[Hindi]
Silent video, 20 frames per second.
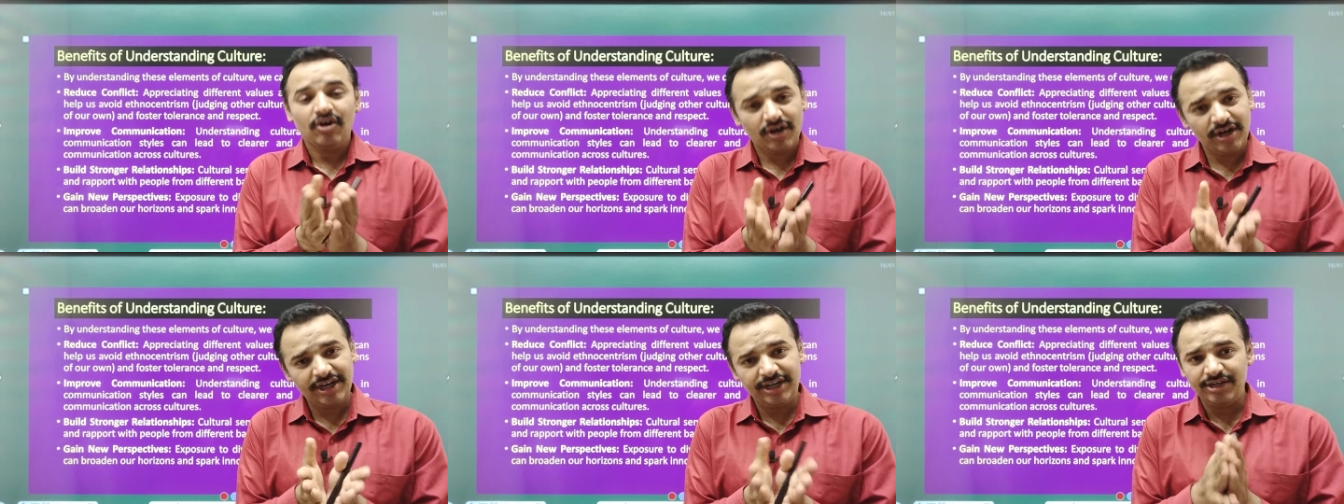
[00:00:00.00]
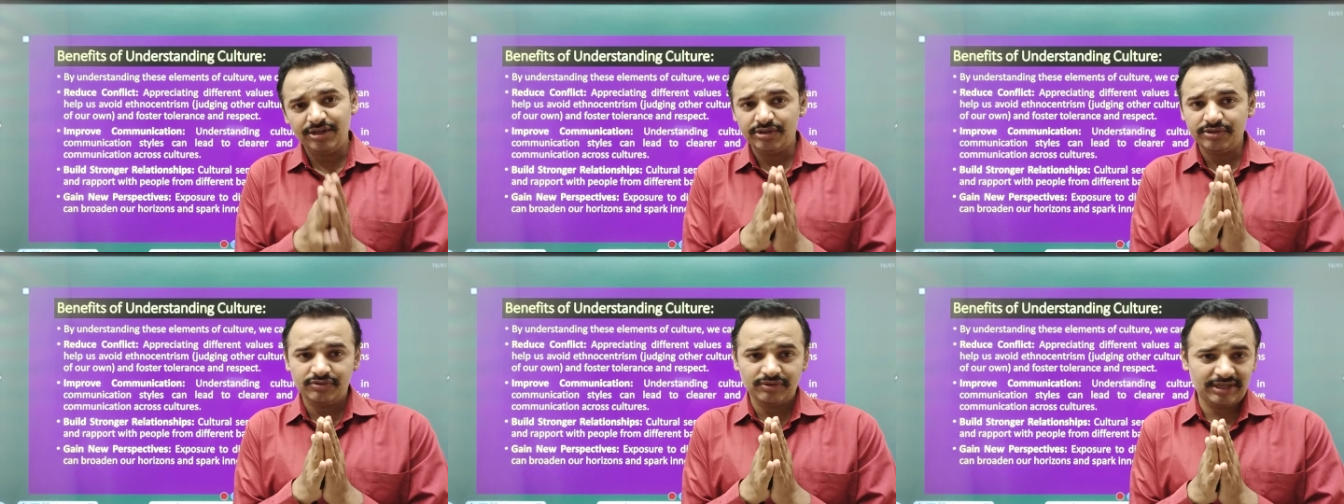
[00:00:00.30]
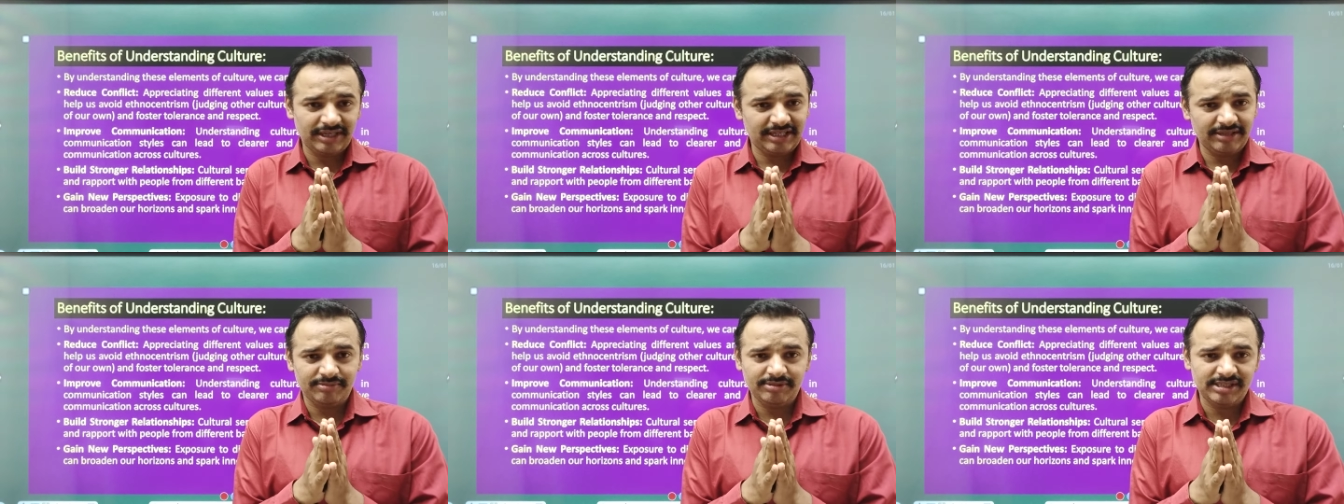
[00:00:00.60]
और
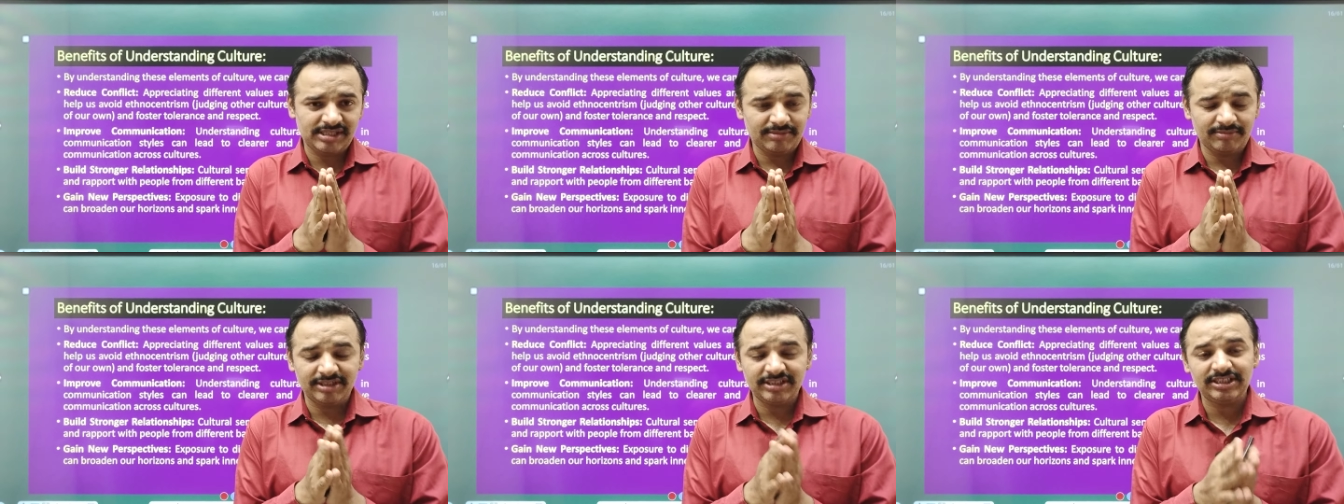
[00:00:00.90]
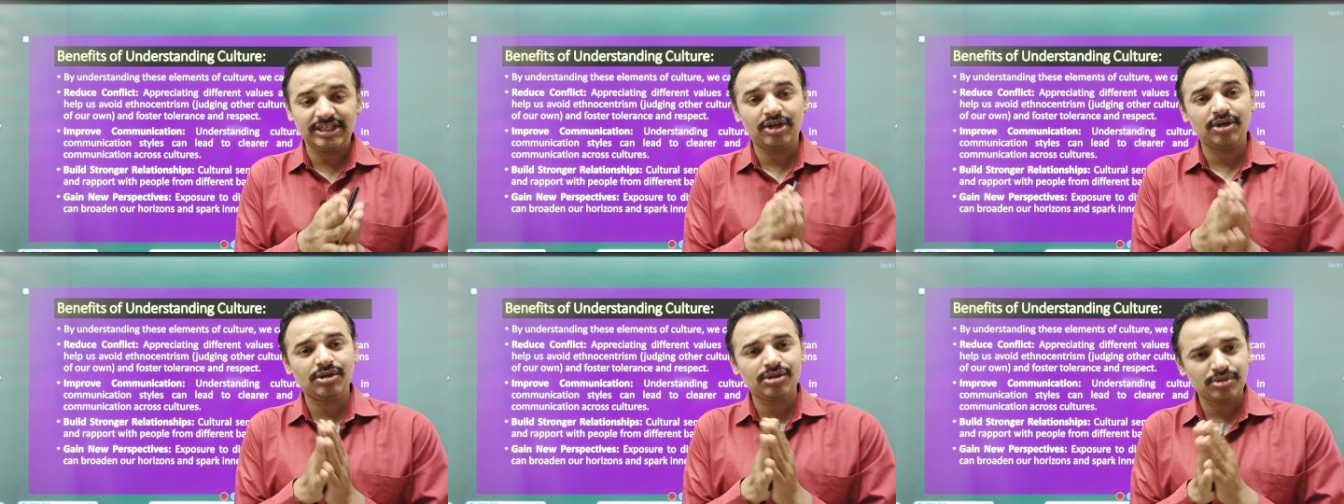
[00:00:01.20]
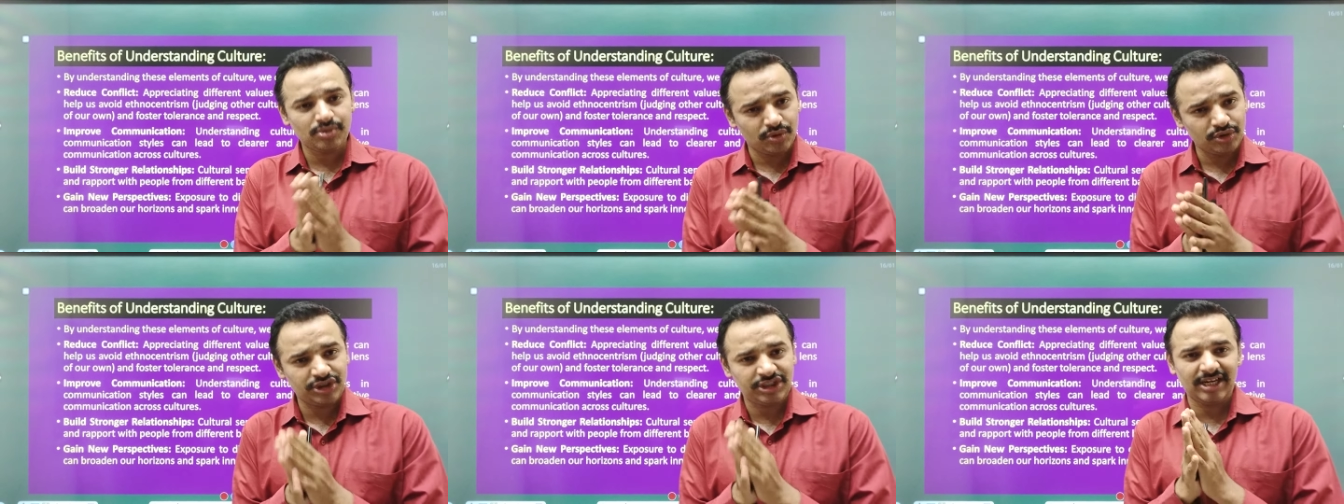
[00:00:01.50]
इंडिविजुअल की भी समझ गए
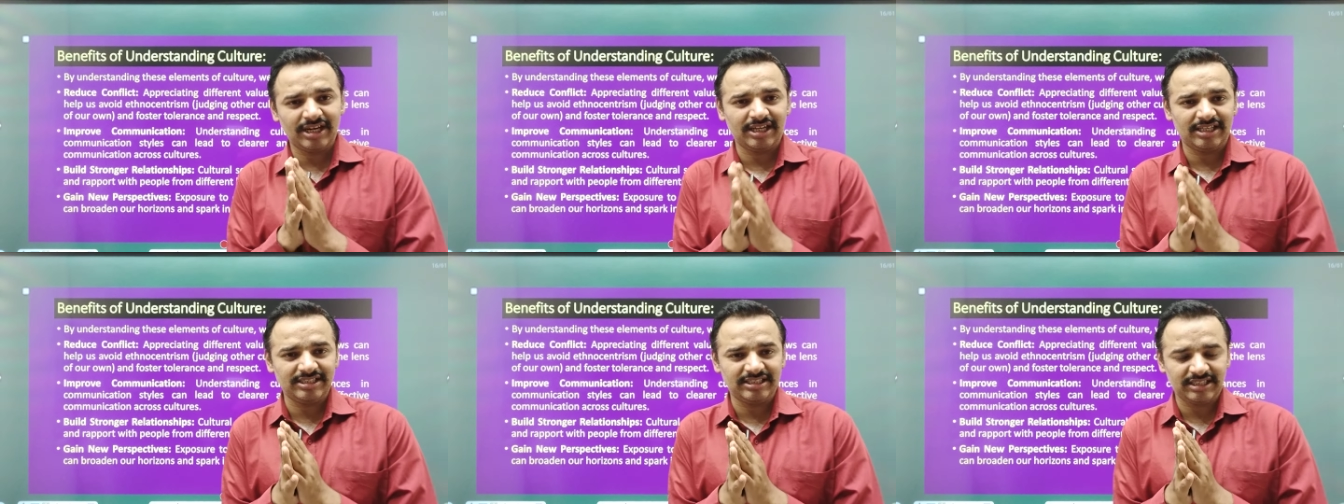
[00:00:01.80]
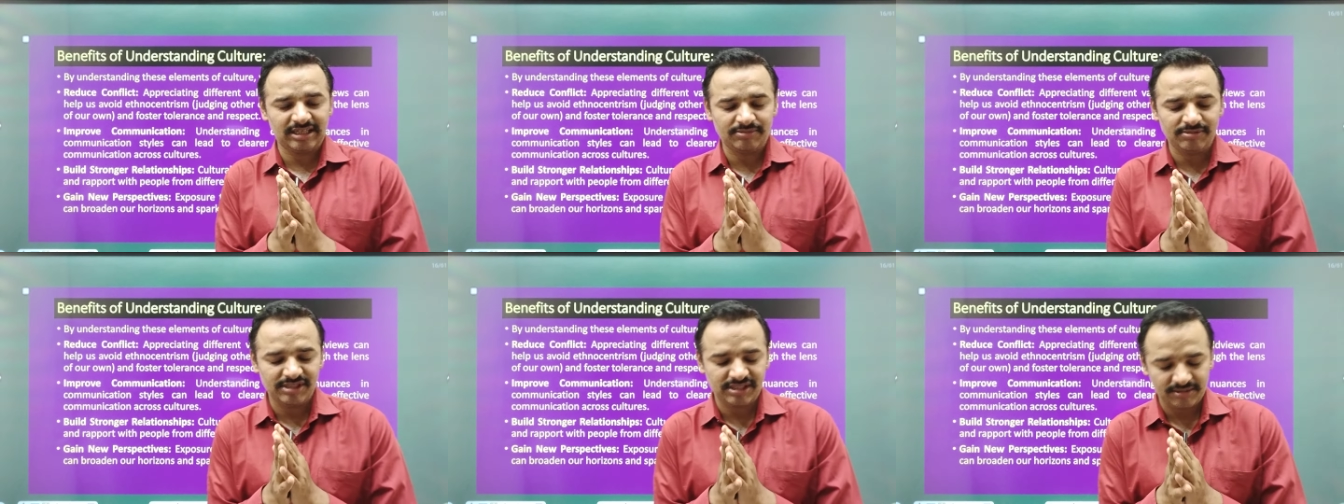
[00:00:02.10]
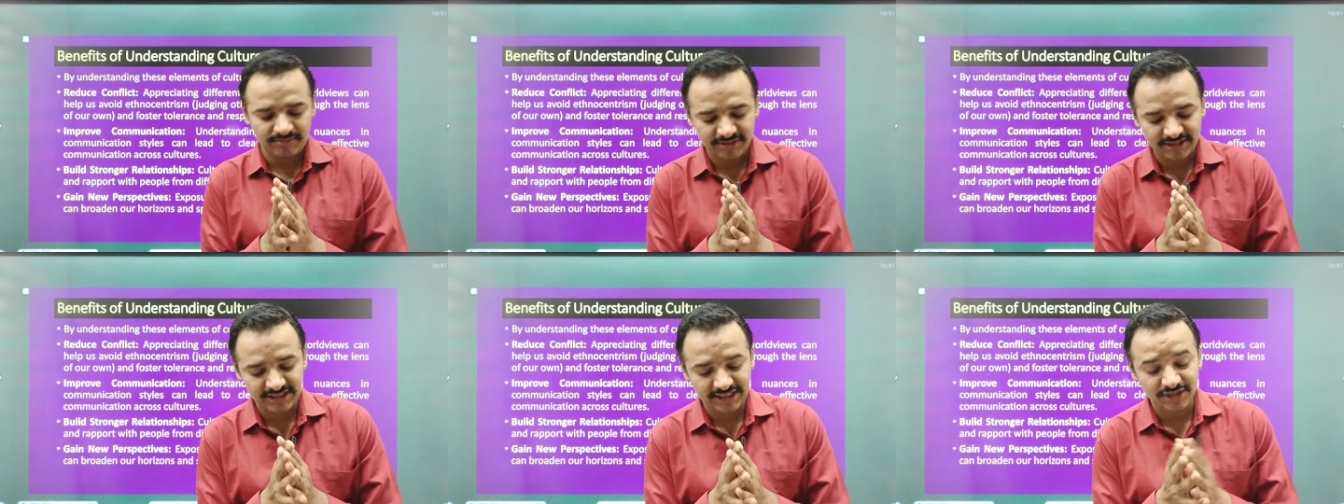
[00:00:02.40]
और सोशल कल्चर भी
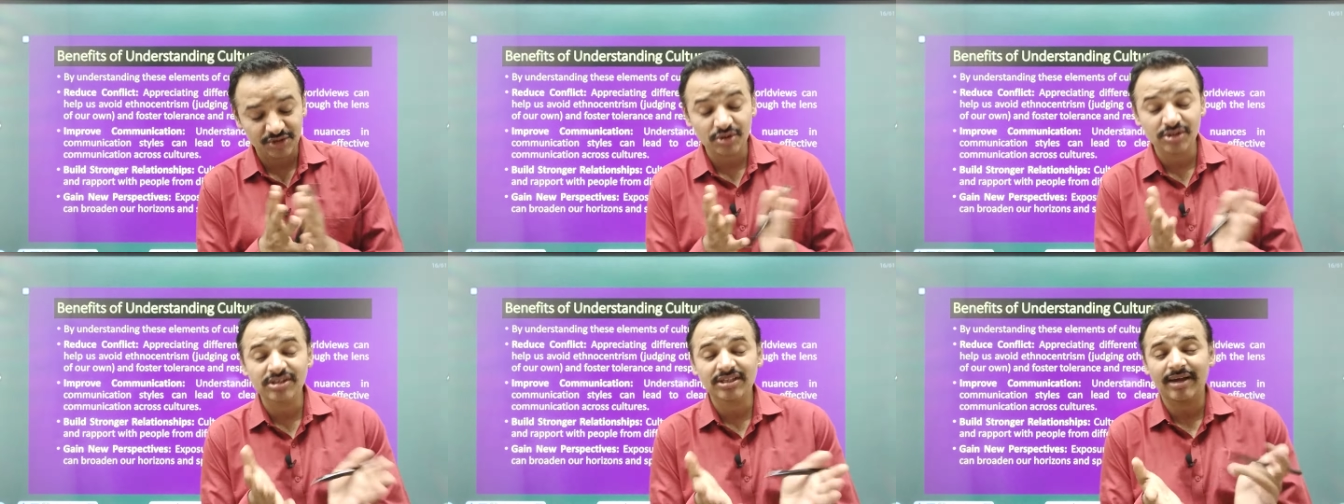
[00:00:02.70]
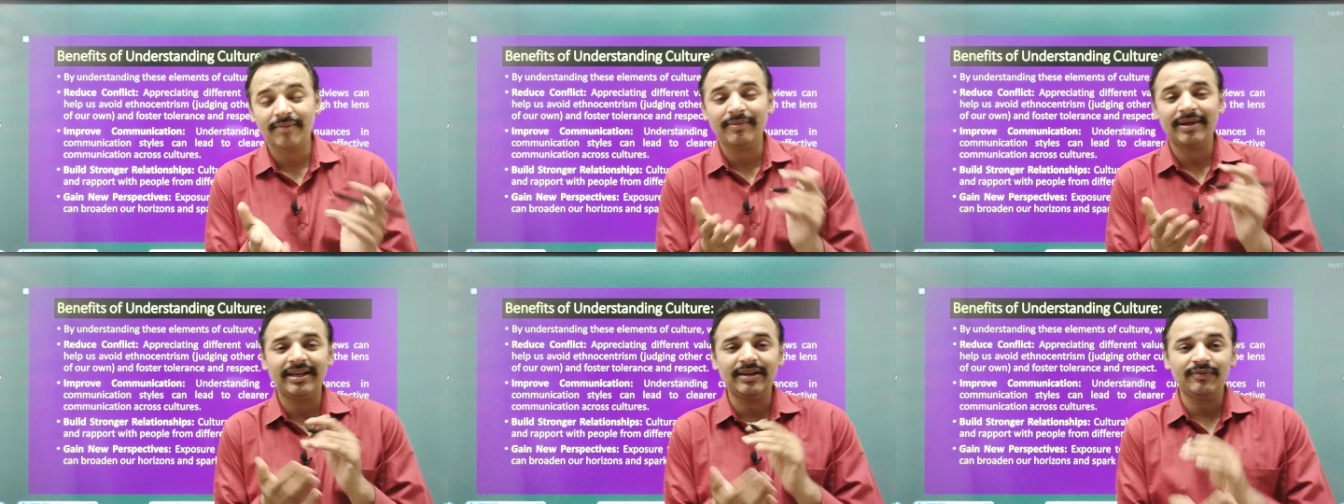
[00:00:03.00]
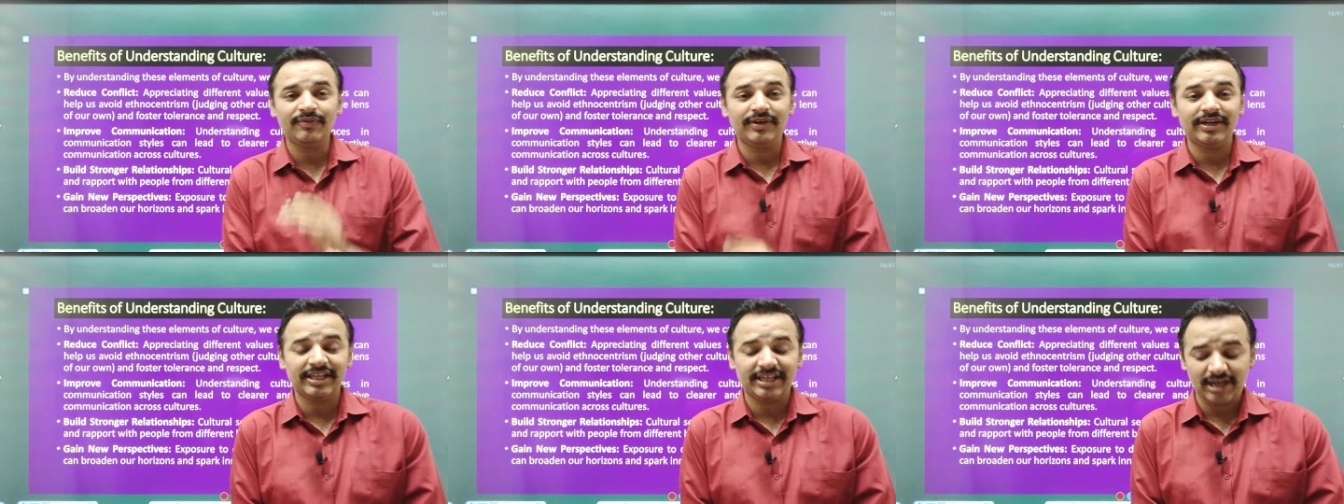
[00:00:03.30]
समझ गए तो इसका
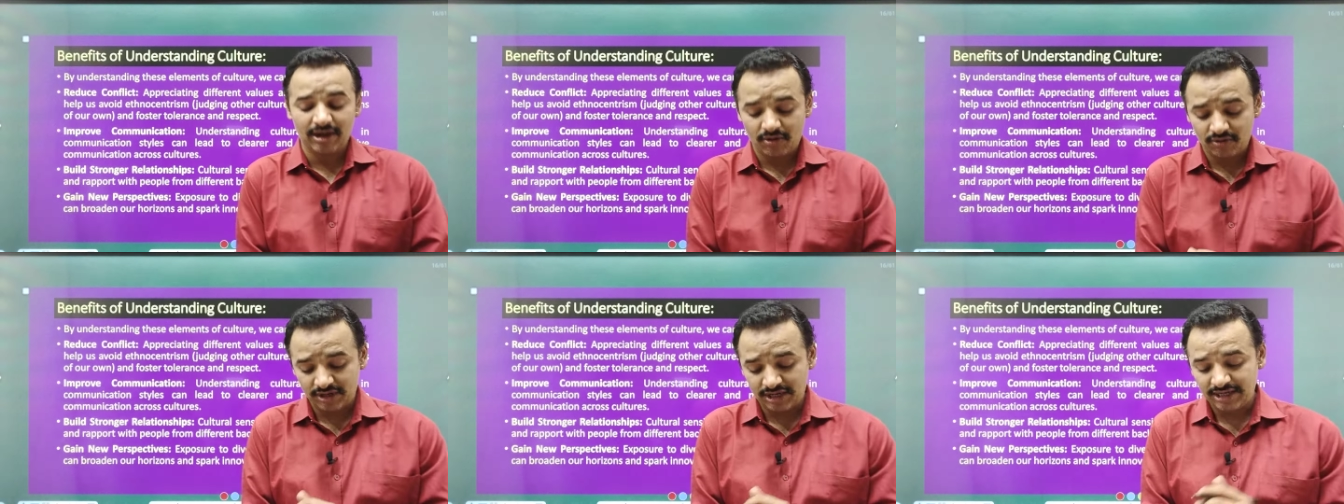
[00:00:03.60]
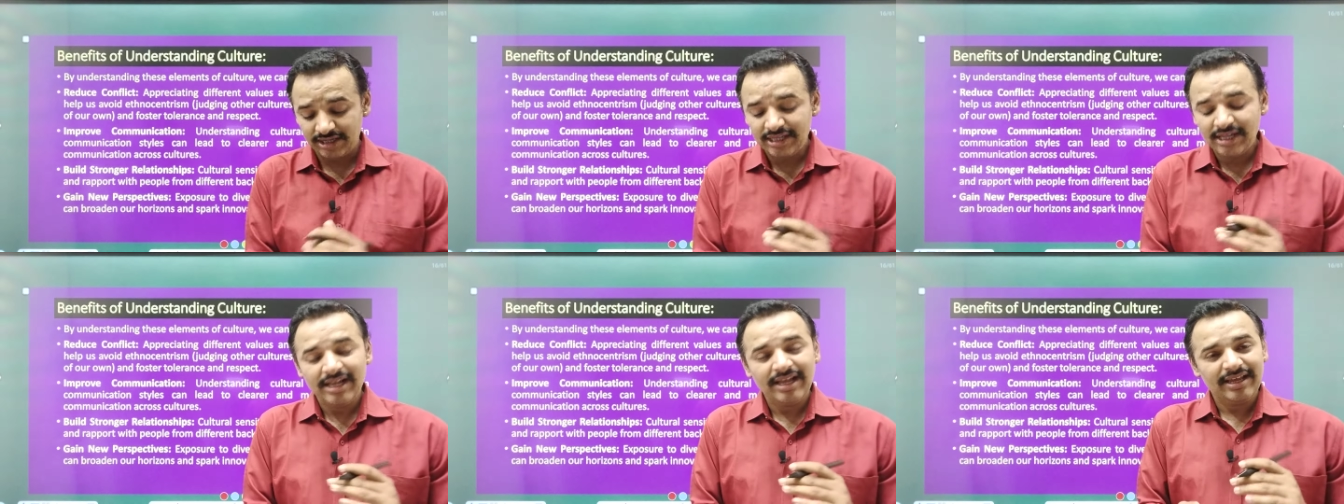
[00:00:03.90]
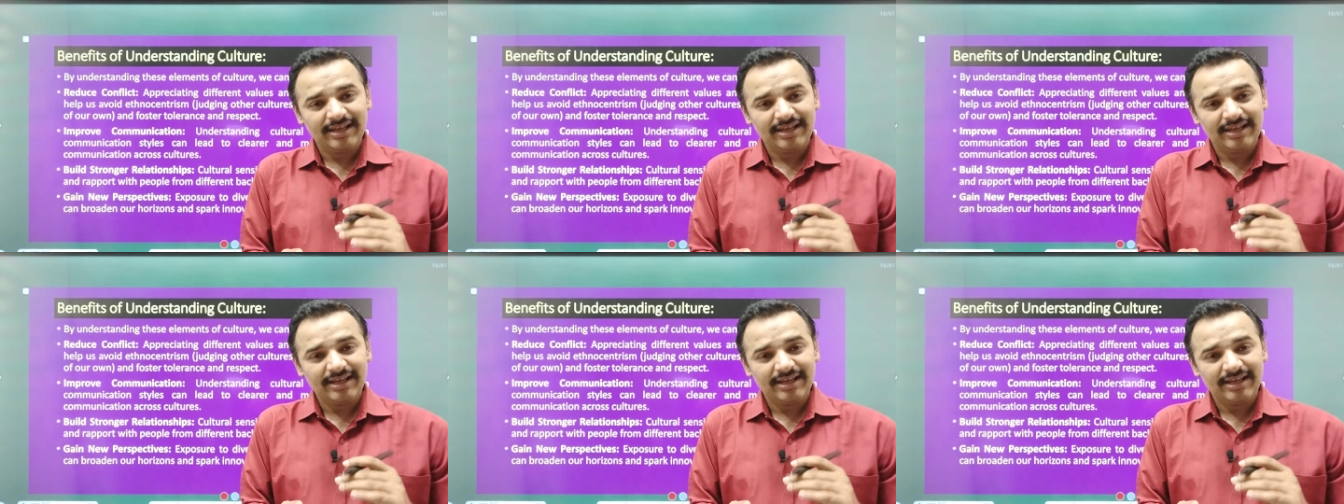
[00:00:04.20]
बेनिफिट क्या होगा